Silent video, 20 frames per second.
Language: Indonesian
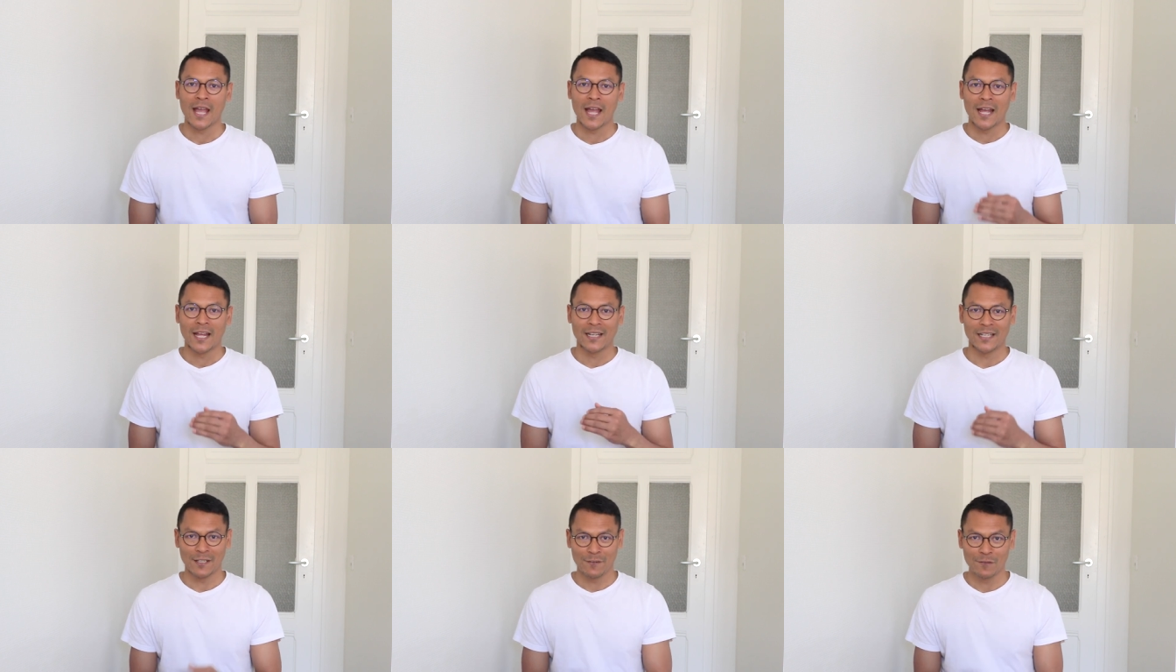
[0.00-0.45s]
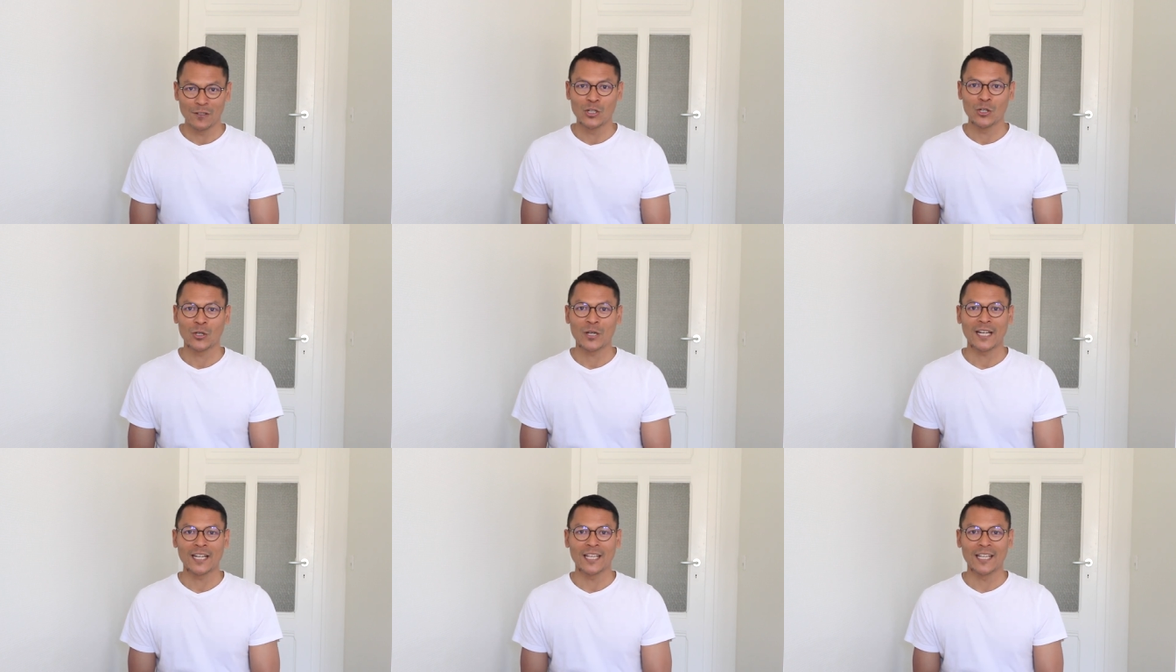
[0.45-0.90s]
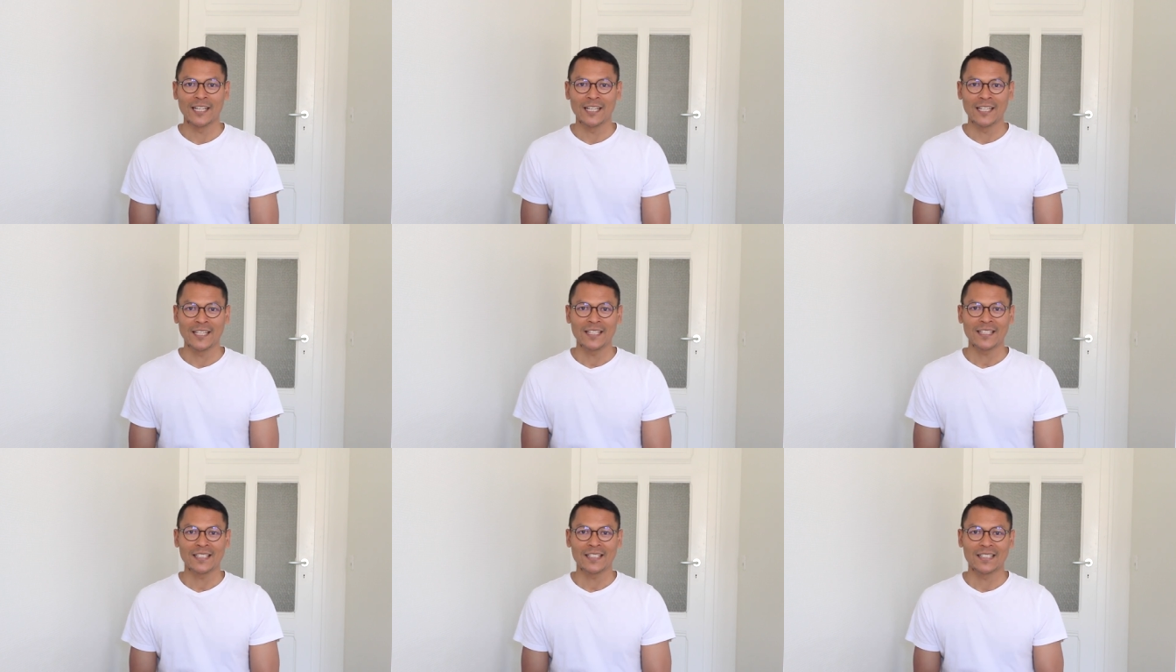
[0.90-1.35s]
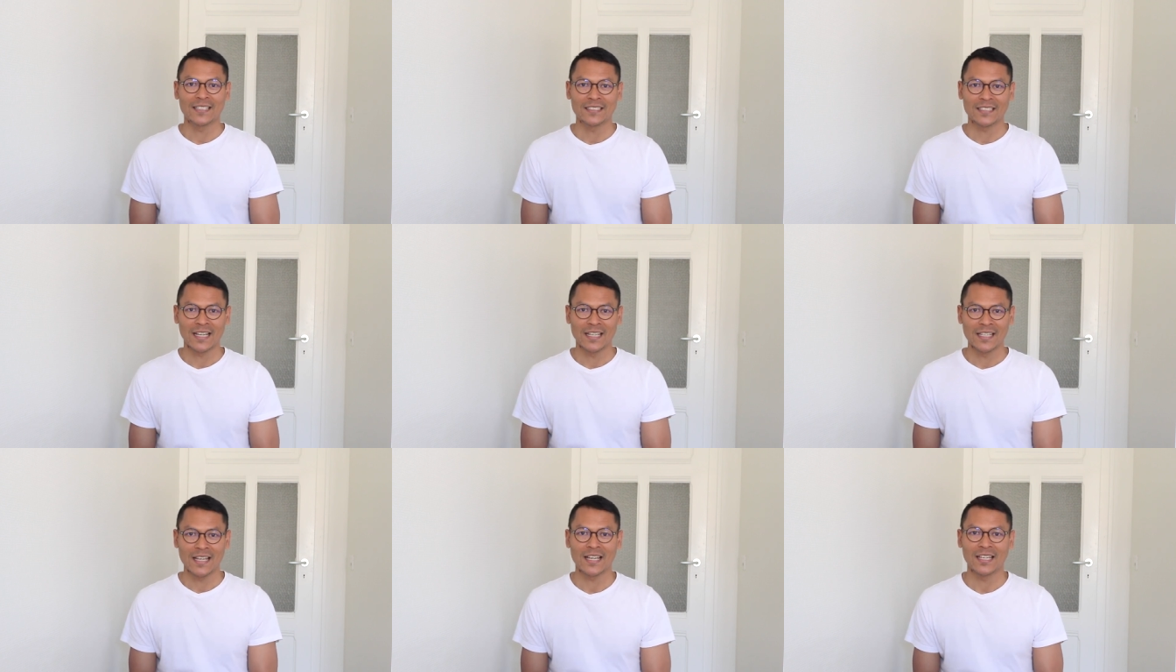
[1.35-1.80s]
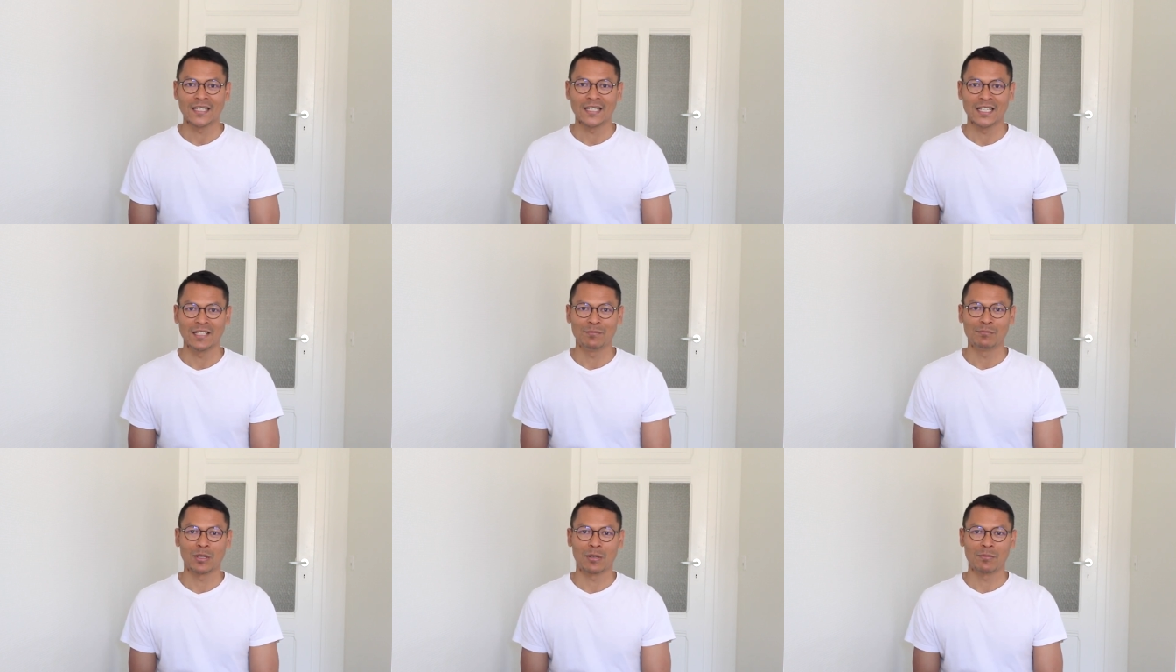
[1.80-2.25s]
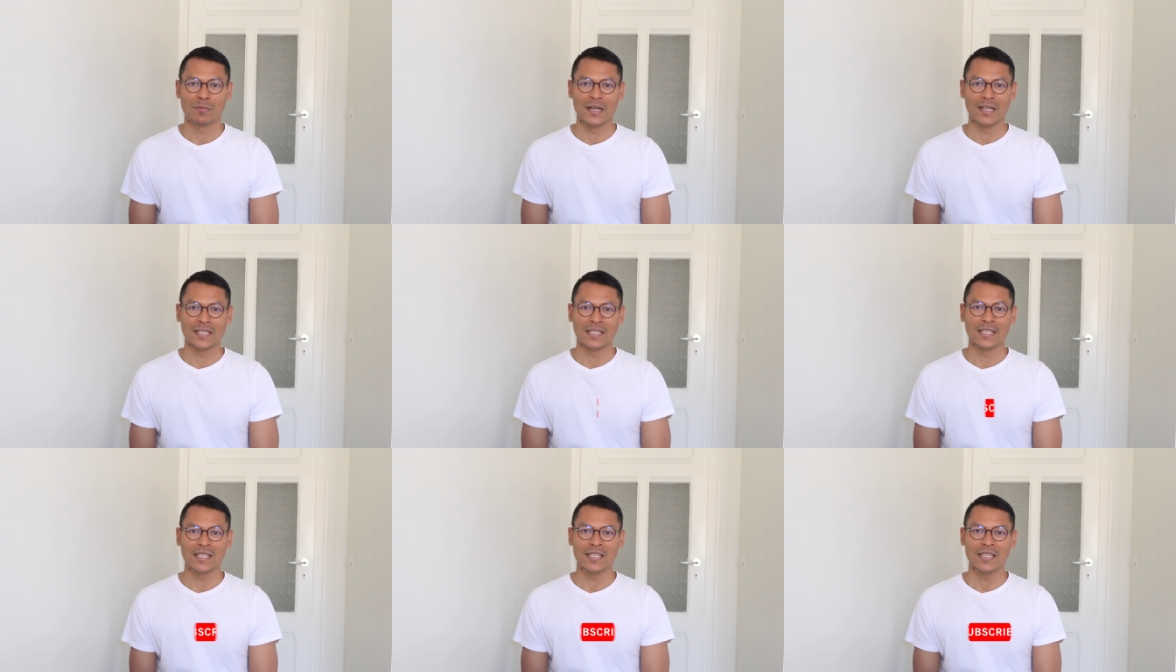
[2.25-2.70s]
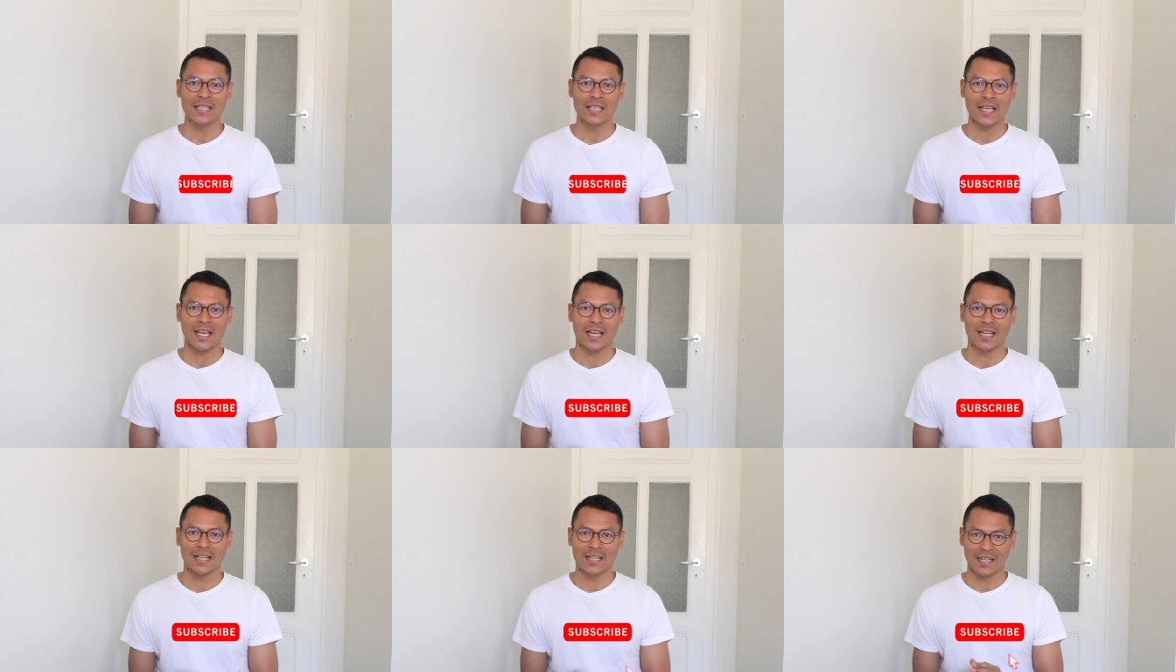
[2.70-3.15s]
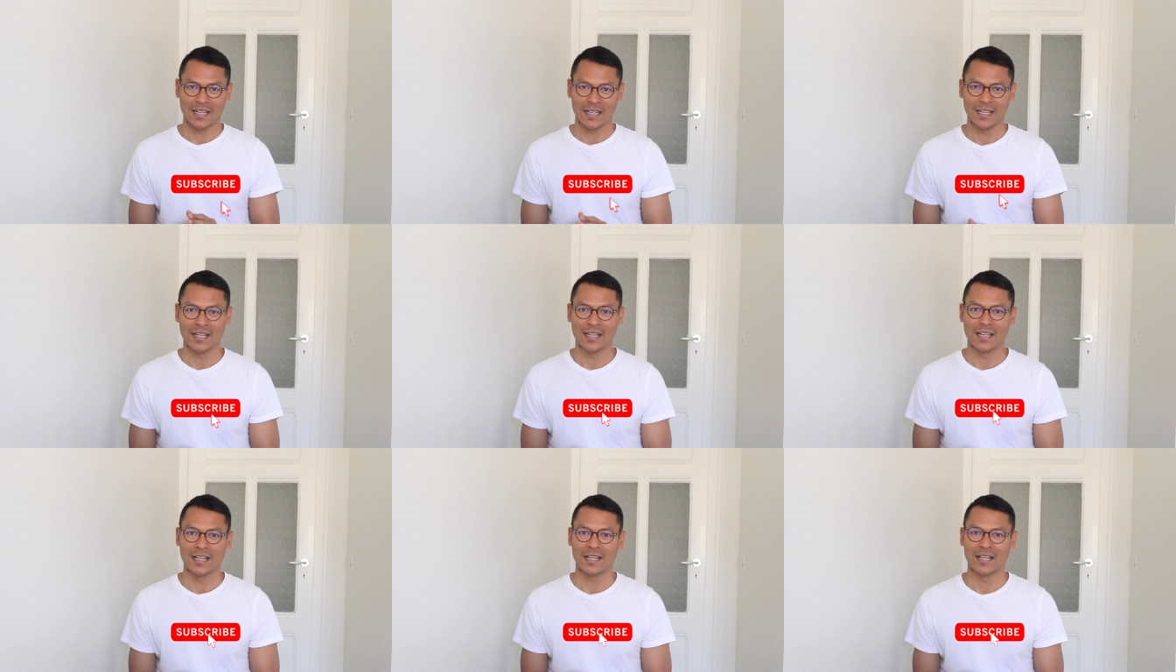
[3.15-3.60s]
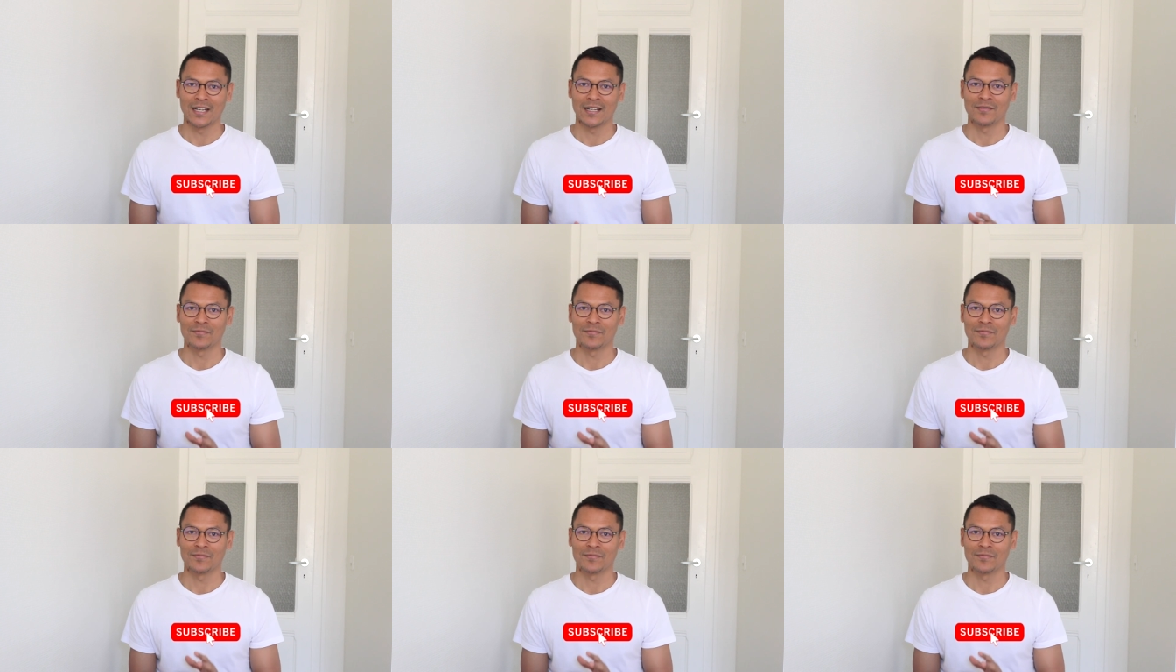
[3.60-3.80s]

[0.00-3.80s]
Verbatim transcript: Di video kali ini saya ingin berbagi uh,